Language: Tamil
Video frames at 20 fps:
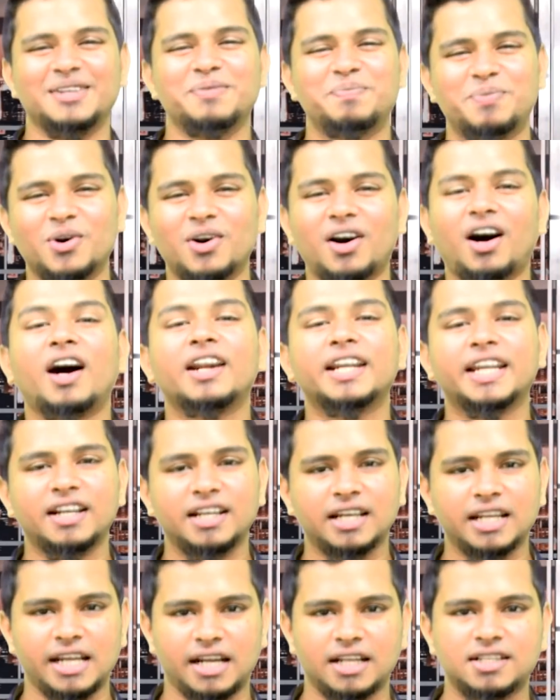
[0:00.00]
இப்போ
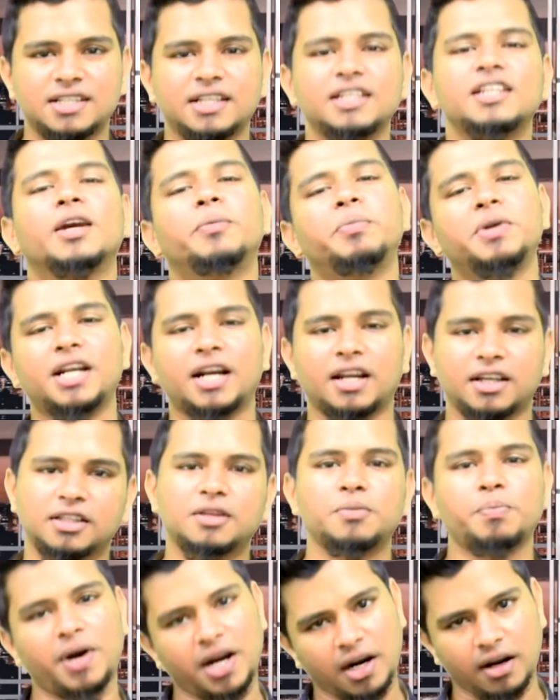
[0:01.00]
ஆர்கே நகர் எலெக்ஷன் எப்படி
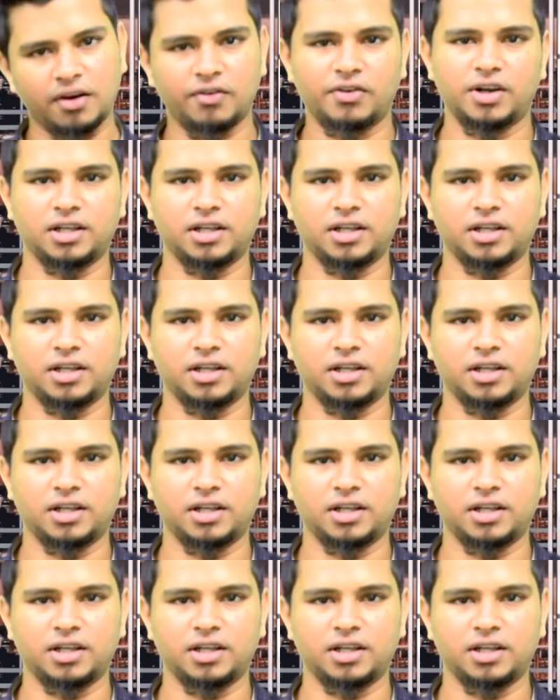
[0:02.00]
நடக்குதுன்னு பார்க்கலாம்